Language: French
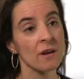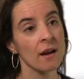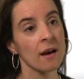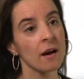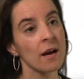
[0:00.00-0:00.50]
sera
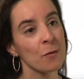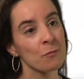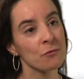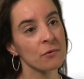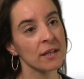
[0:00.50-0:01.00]
là
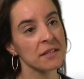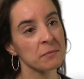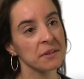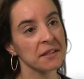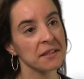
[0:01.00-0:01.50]
pour
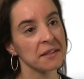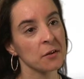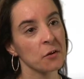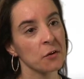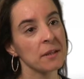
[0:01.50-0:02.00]
expliquer
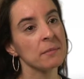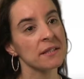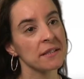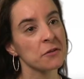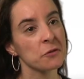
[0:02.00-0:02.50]
euh, les
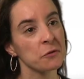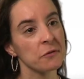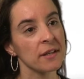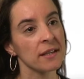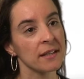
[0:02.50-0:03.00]
métiers de
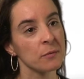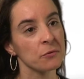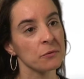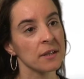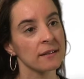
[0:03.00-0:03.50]
Solvay et
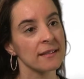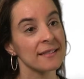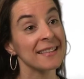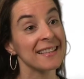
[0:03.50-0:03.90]
puis essayer